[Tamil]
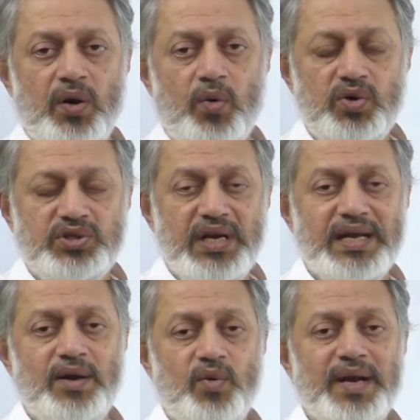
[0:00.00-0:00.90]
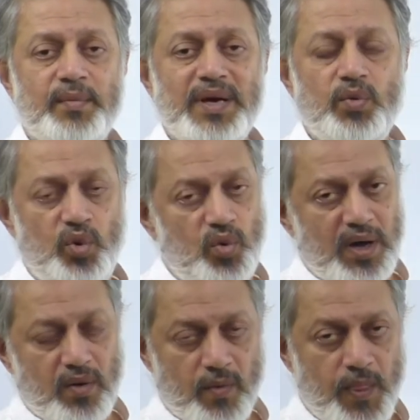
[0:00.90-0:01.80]
ஒரு செல் கருவா நம்ம
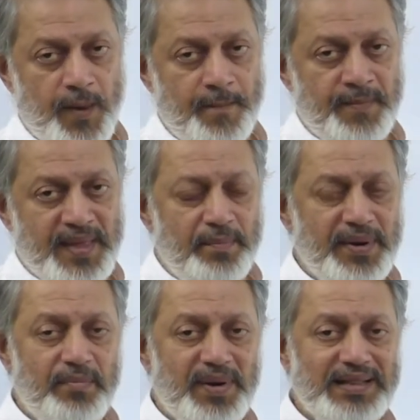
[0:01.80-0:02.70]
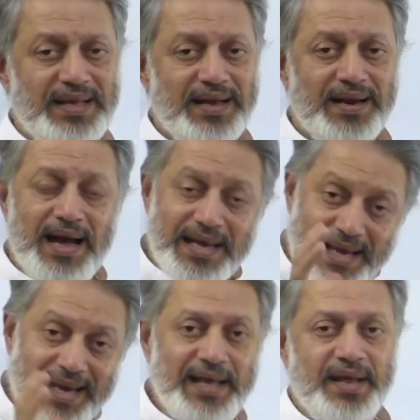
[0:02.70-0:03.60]
உருவாகிறோம் இப்படி பார்த்தீங்கன்னா
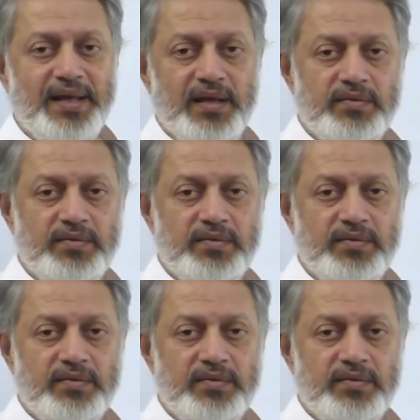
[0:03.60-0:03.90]
அங்கேயே இருக்கு